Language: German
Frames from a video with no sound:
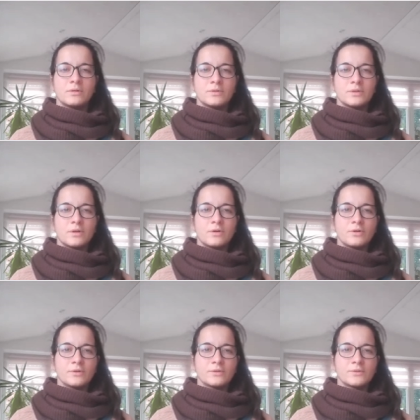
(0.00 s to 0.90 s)
Und auch
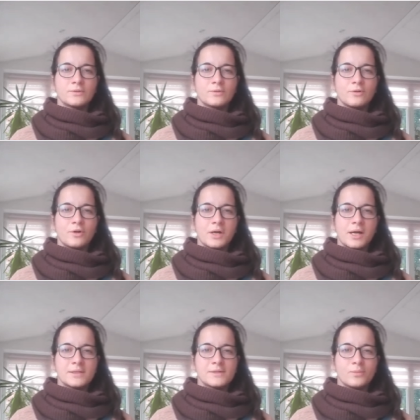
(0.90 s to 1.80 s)
so,
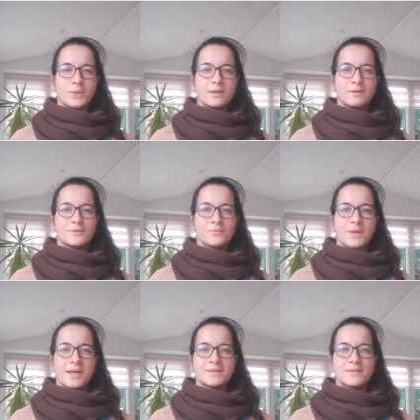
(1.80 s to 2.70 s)
als ob ihr
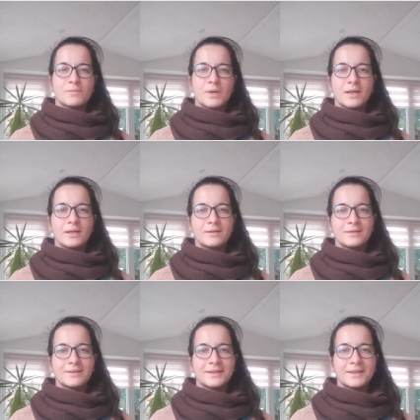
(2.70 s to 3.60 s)
zum ersten Mal